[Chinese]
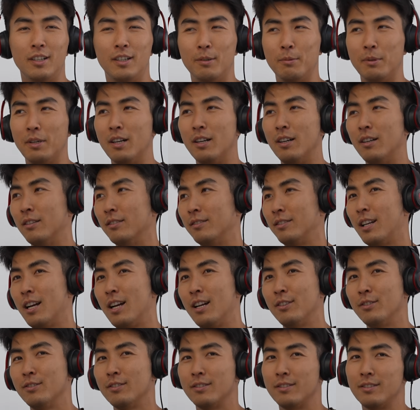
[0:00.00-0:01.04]
好不好？
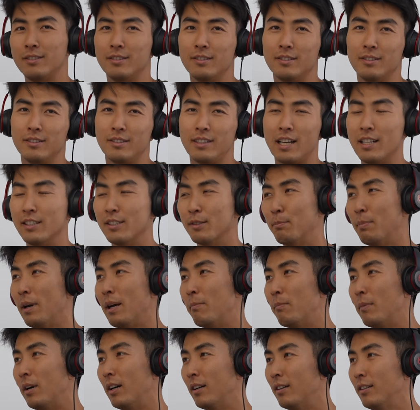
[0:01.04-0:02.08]
大家就是看着
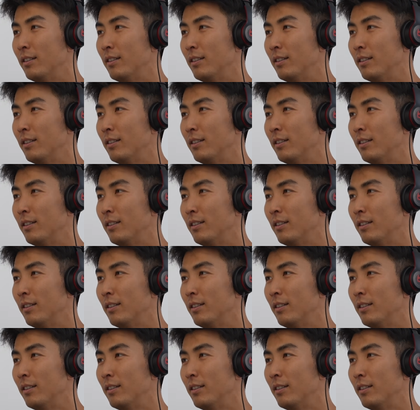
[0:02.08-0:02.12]
办嘛。